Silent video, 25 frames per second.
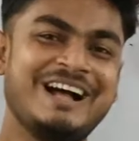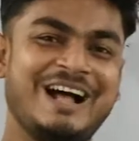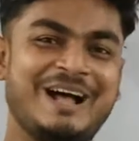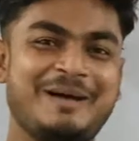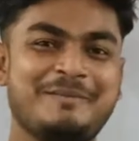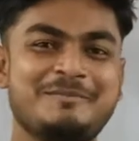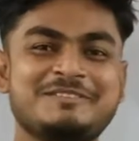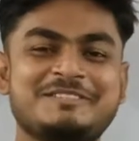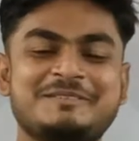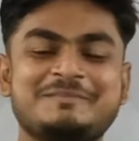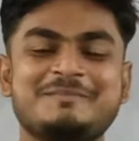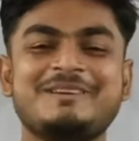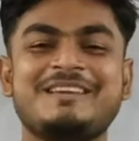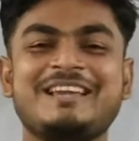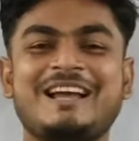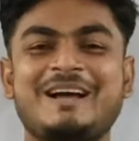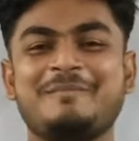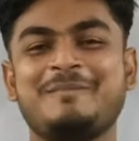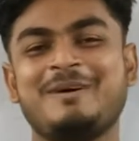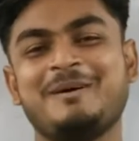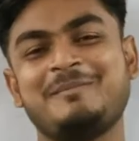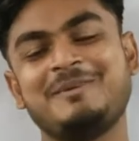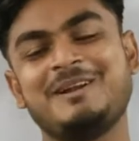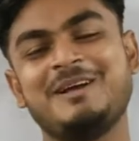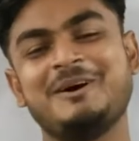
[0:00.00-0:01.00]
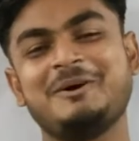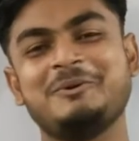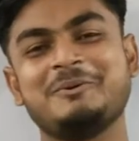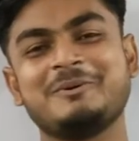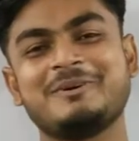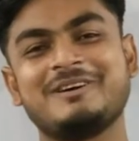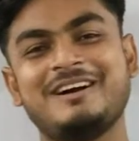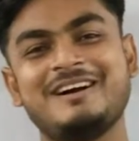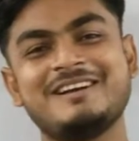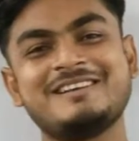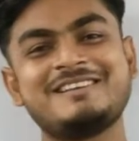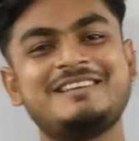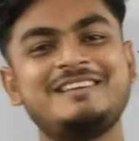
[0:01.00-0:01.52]
अब इसमें क्या मामला
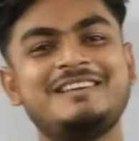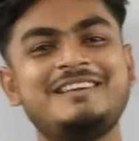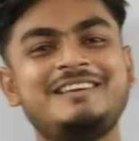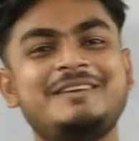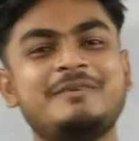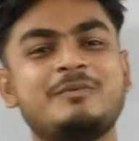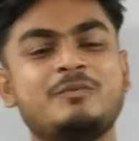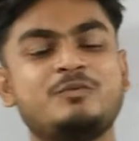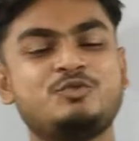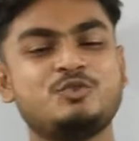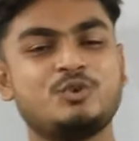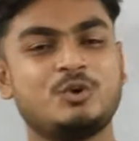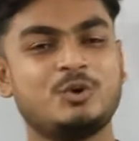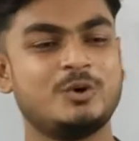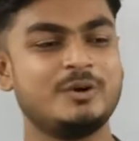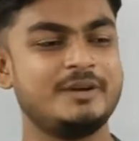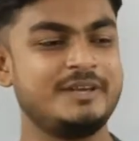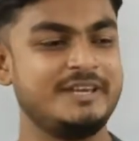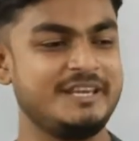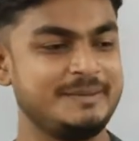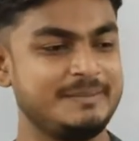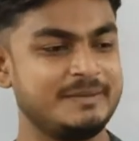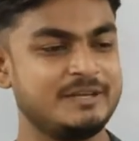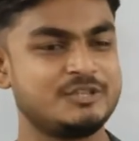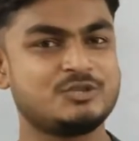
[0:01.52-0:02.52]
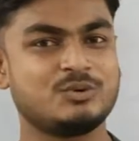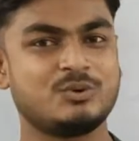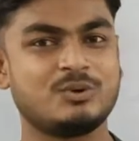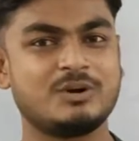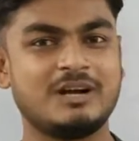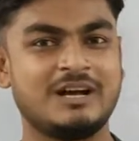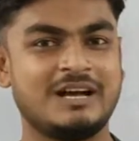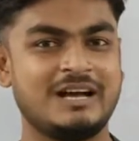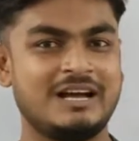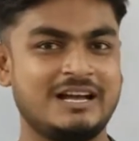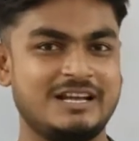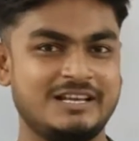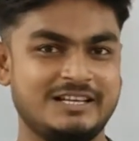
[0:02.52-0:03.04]
होगा कि जो इमेज
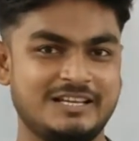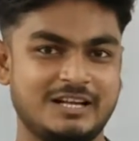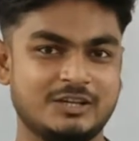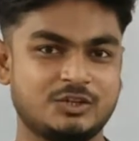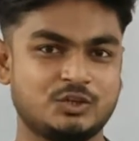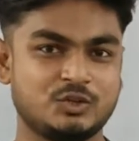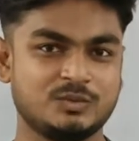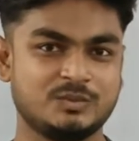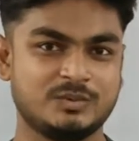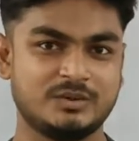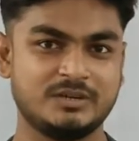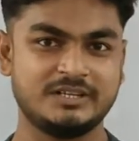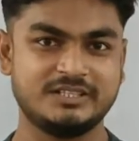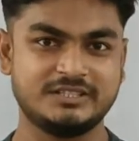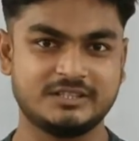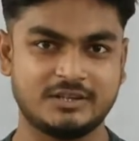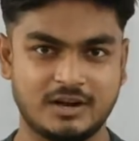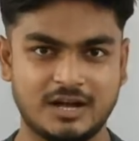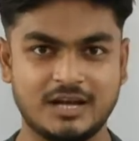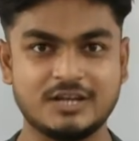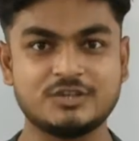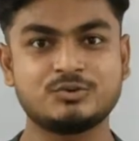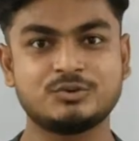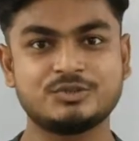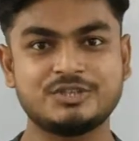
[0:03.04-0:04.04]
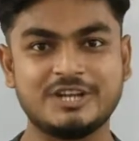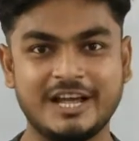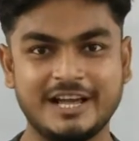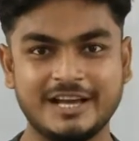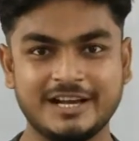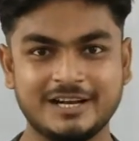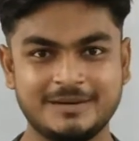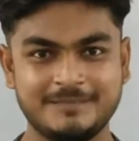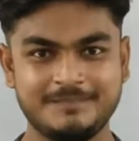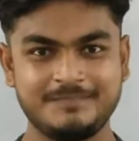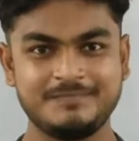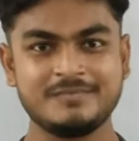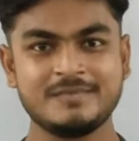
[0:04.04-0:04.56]
होगा या तो वो इंद्राज हो
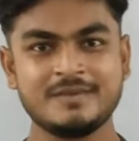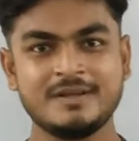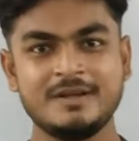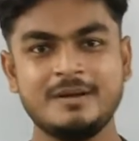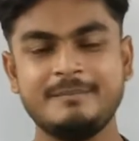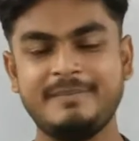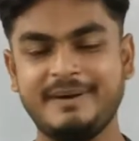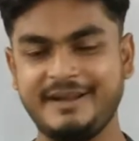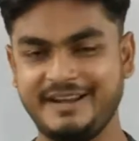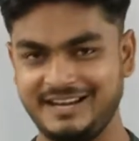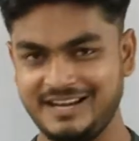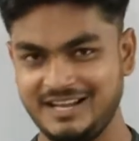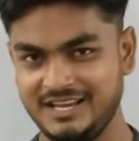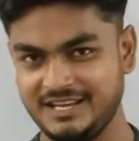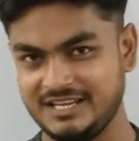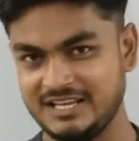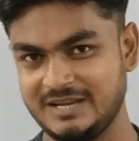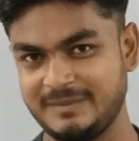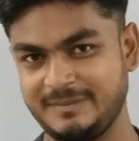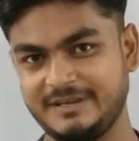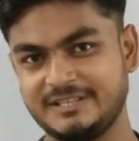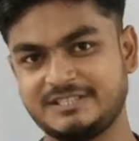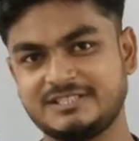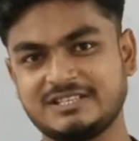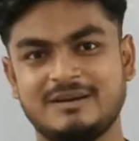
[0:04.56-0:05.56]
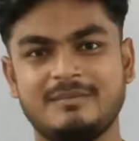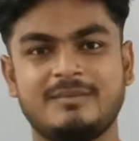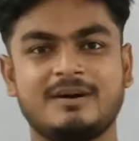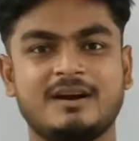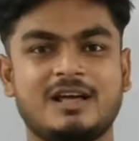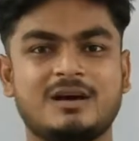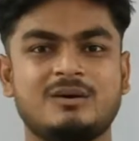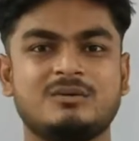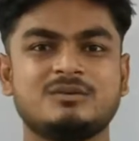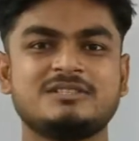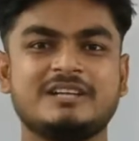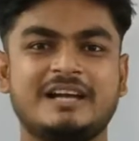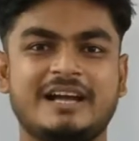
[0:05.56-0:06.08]
जाएगा पहले की अपेक्षा
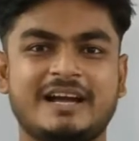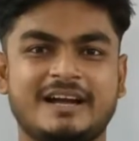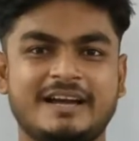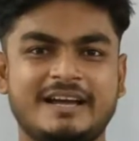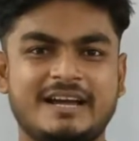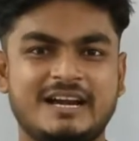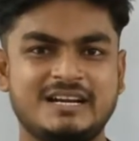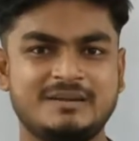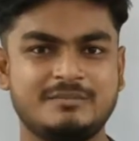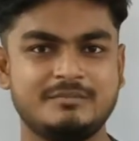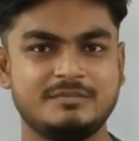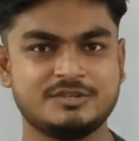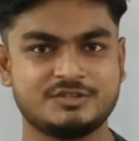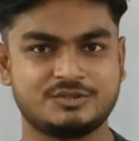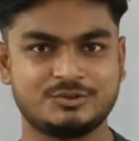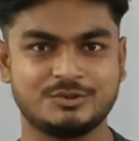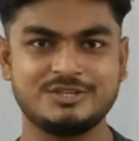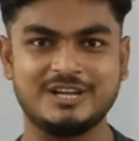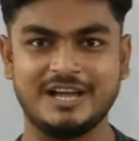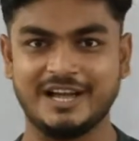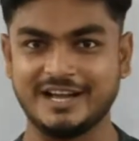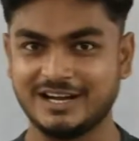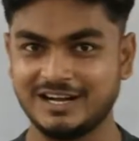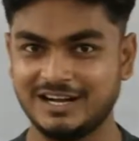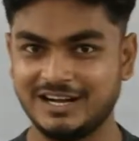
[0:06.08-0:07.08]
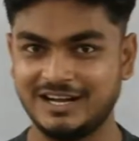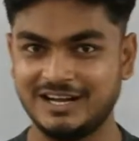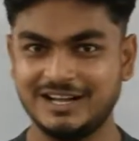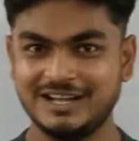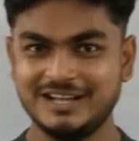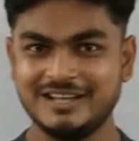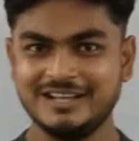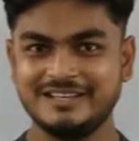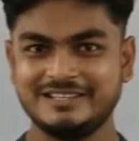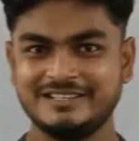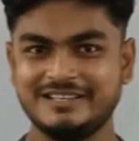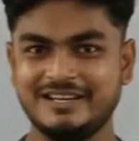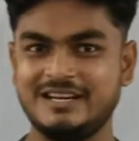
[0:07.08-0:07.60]
बड़ा हो जाएगा या डिमिनिश हो जाएगा
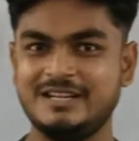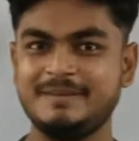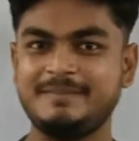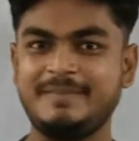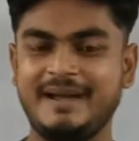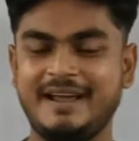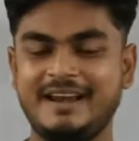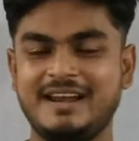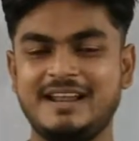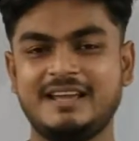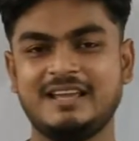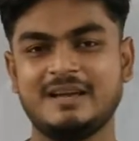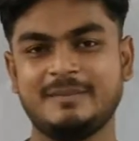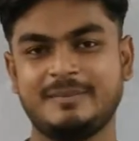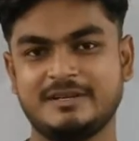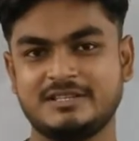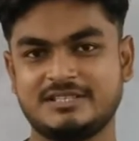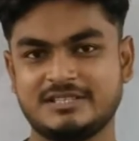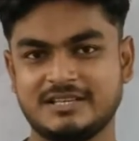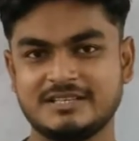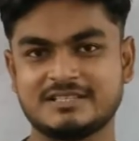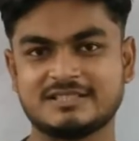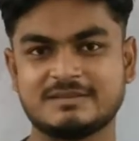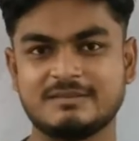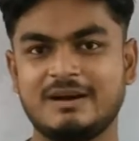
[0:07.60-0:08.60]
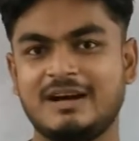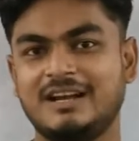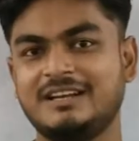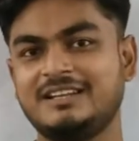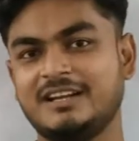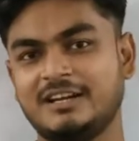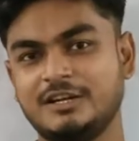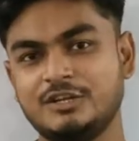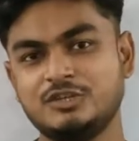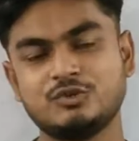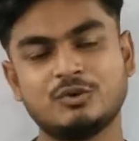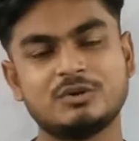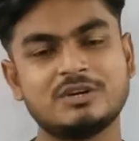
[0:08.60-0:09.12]
यानी पहले की अपेक्षा स्मॉल
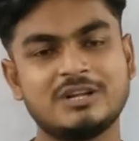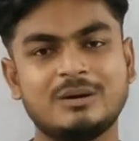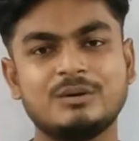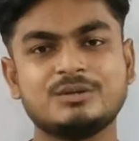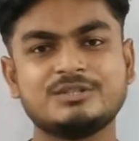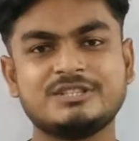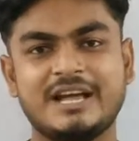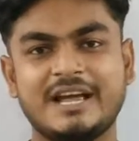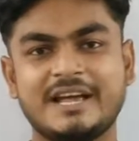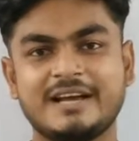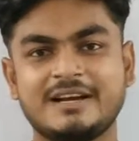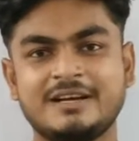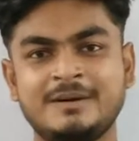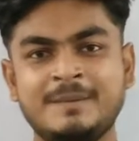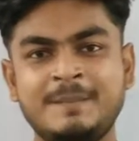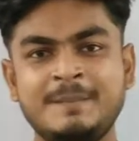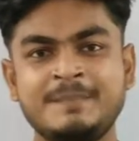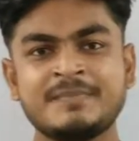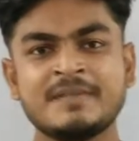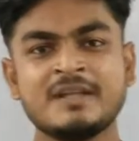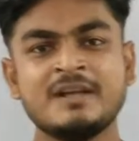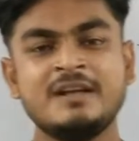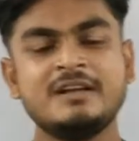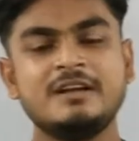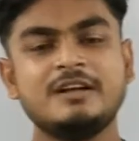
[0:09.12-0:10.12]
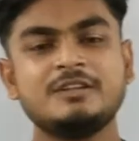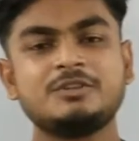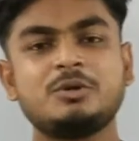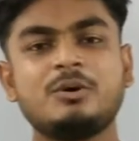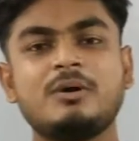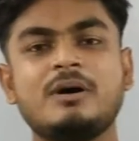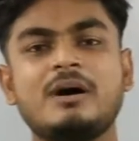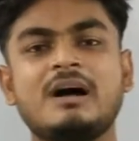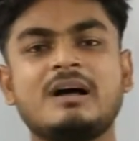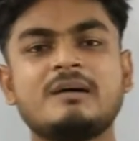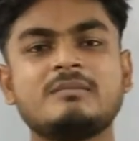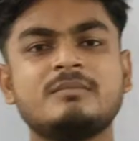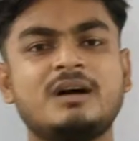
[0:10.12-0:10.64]
यानी छोटा हो जाएगा तो
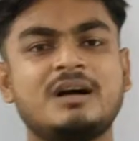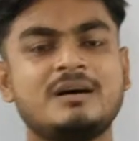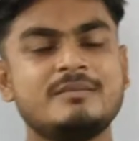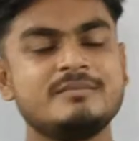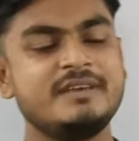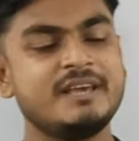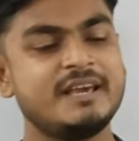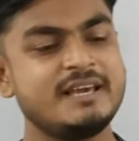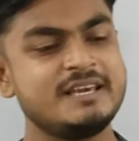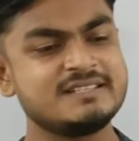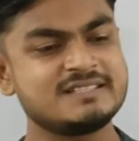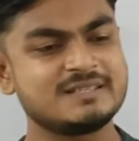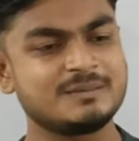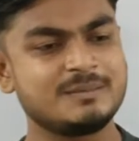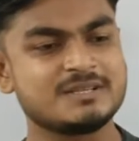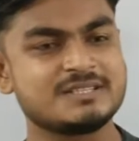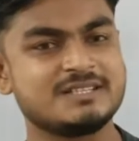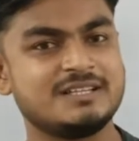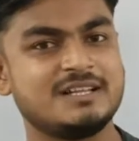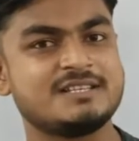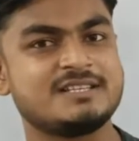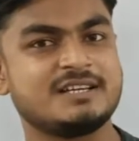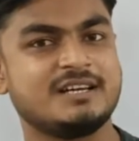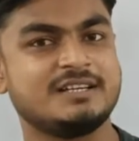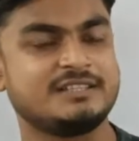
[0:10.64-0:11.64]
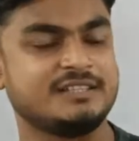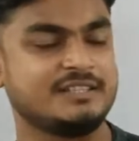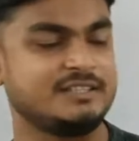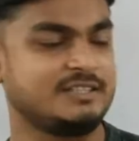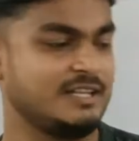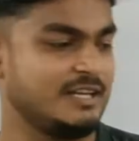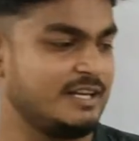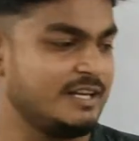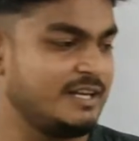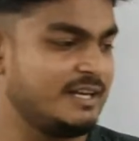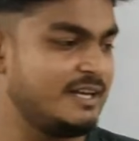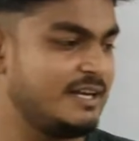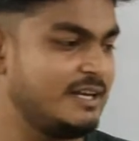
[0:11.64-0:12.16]
अब हम यही समझना चाहते
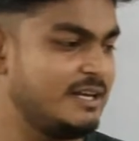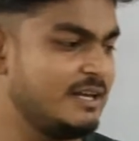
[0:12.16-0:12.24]
थे